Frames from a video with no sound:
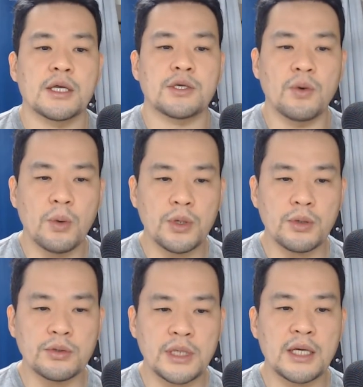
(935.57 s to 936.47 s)
強
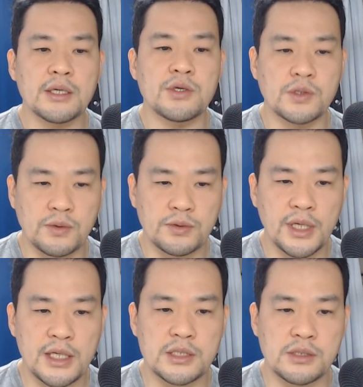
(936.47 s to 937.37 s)
力な予測
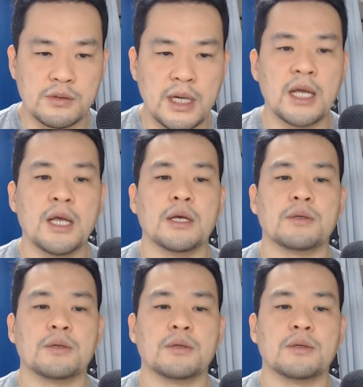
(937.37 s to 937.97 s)
変数は、